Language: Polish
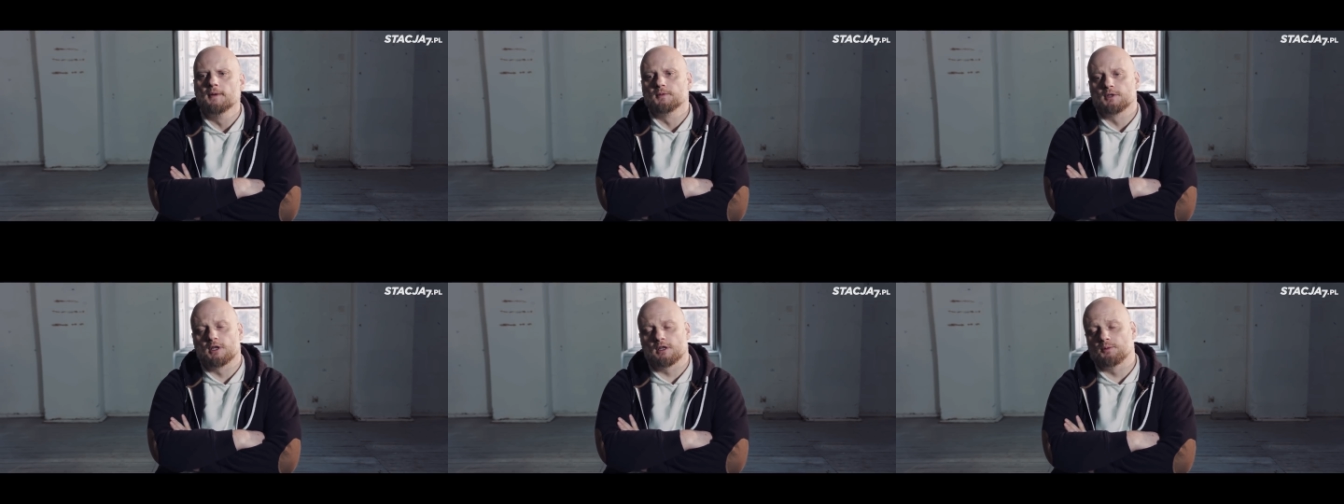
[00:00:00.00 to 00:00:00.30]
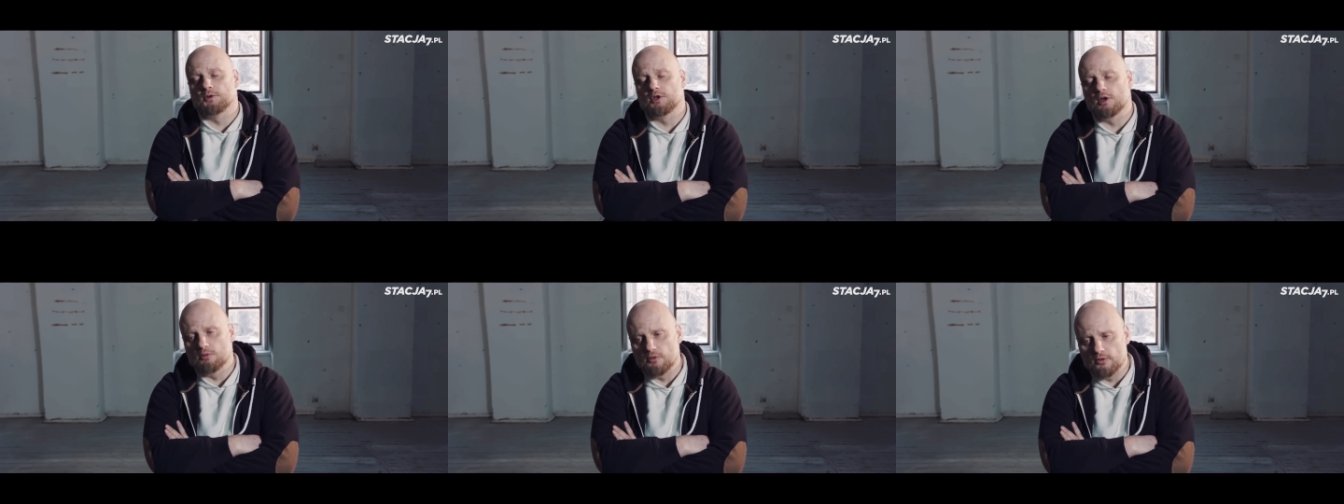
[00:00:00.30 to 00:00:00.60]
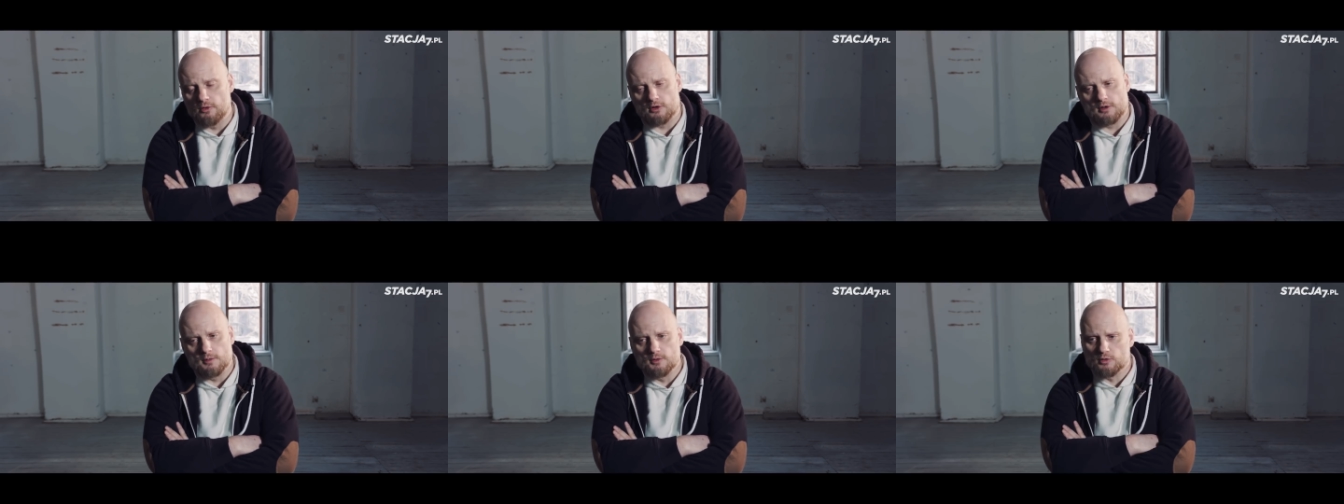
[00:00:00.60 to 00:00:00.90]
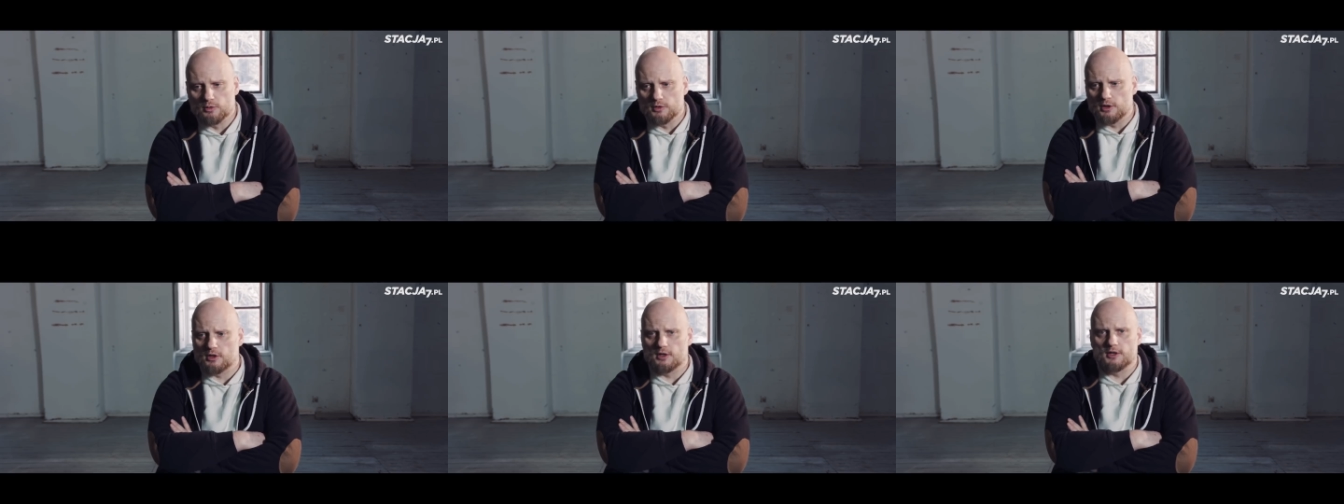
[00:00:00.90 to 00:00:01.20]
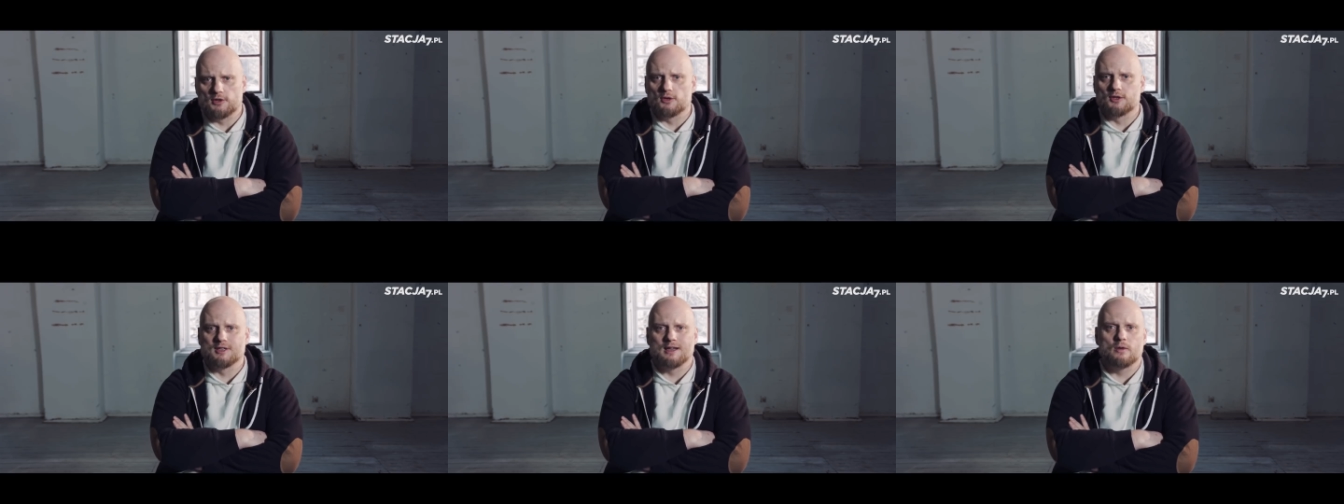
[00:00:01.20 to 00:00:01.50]
Czasem się mówi o tym słudze, że
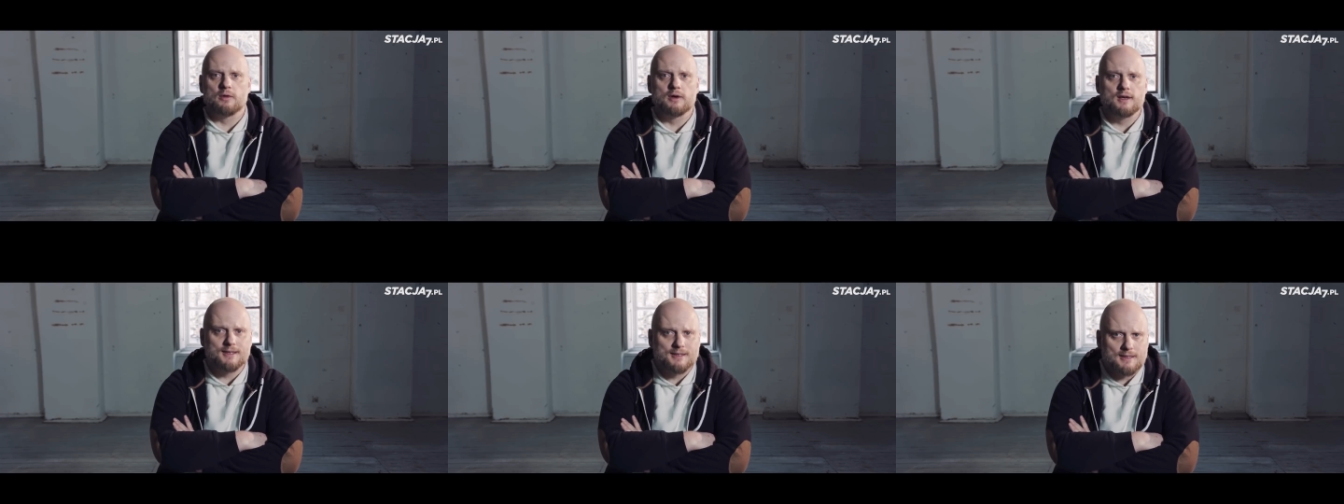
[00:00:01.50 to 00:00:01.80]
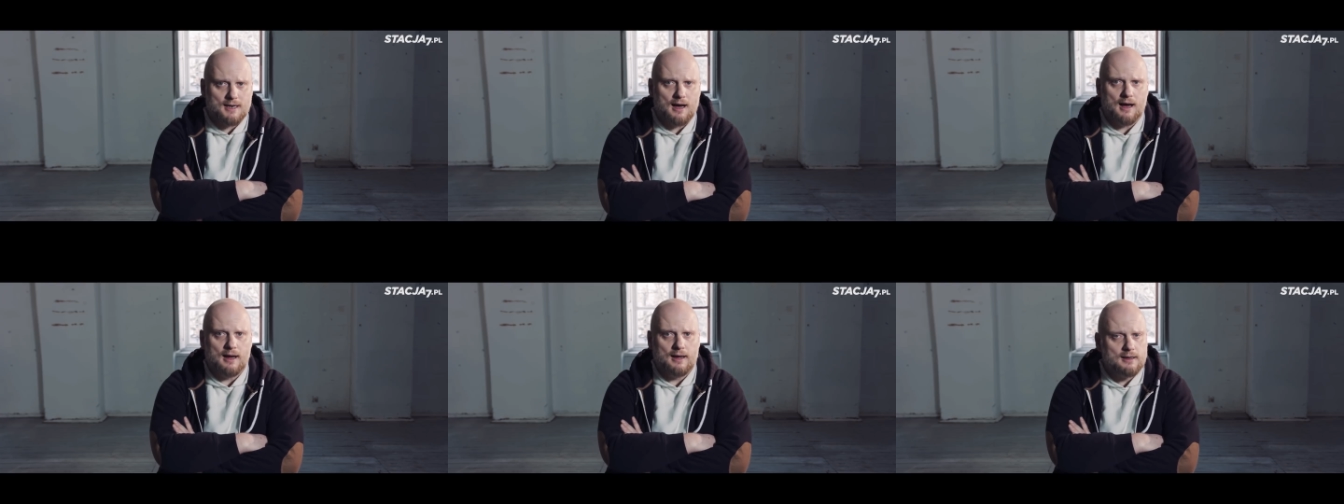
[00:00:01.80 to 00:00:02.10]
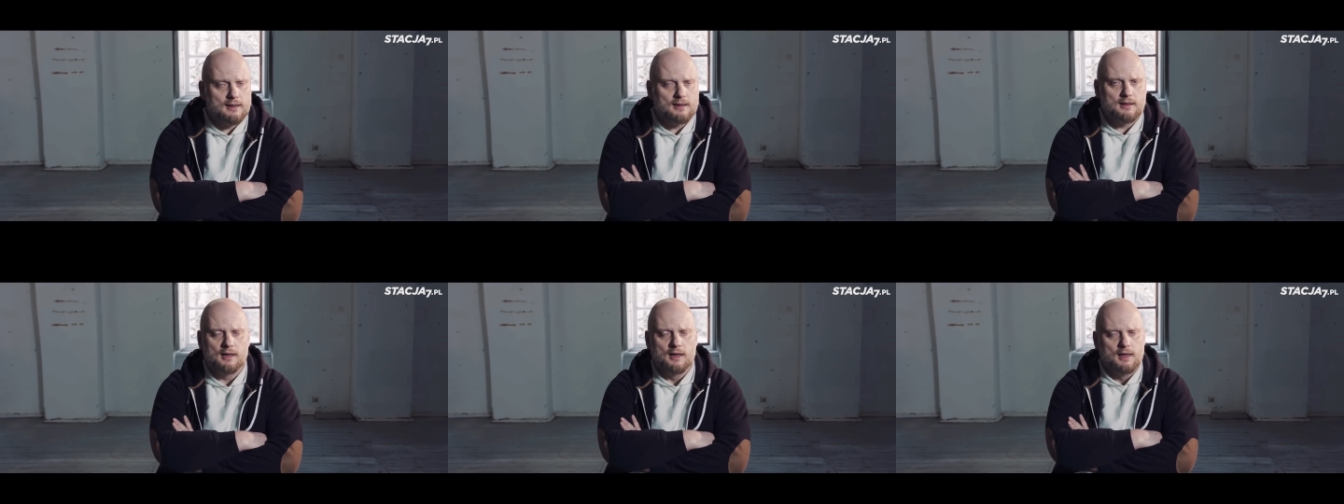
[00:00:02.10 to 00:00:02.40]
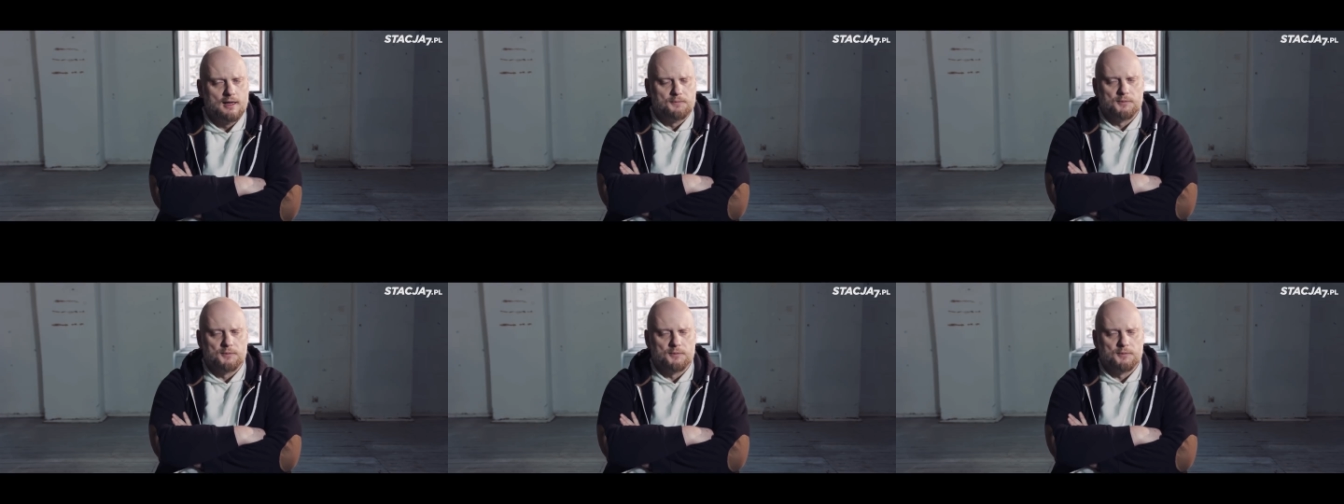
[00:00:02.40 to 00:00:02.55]
jest to cały Izrael.